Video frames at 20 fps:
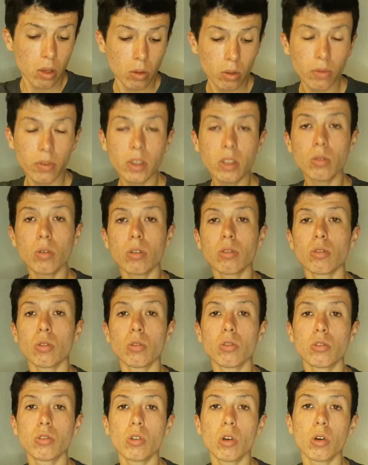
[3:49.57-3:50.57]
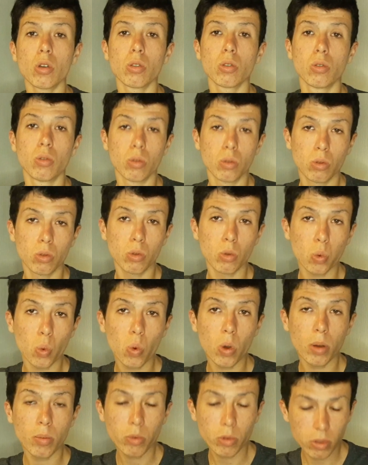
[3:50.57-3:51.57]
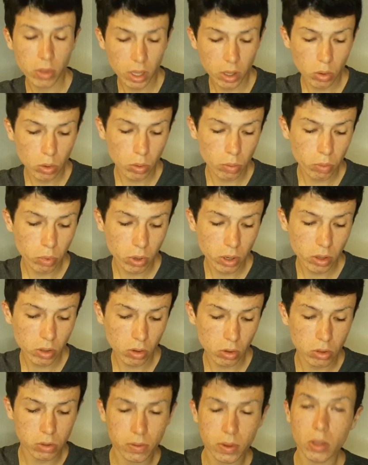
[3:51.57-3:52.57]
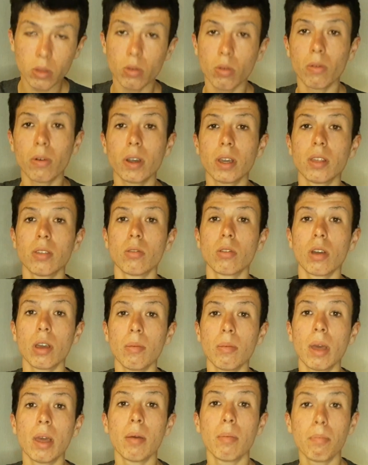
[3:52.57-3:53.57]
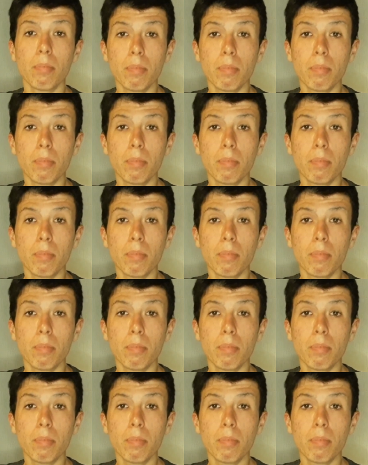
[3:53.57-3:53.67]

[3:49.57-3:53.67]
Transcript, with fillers: Une victoire sur le score de 3 buts à 2 pour les Angevins, donc on voit qu'ils ont quand même